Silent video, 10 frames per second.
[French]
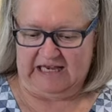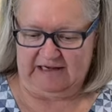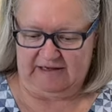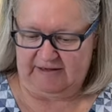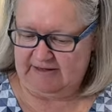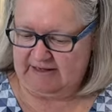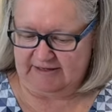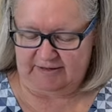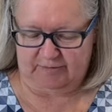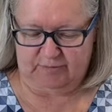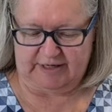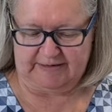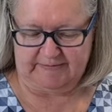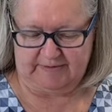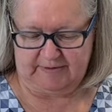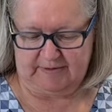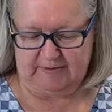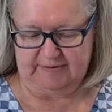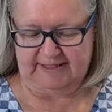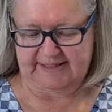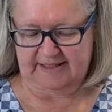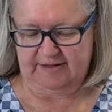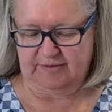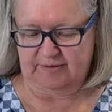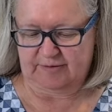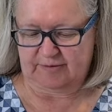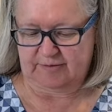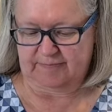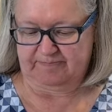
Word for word: Alors, encore une fois, on essaie de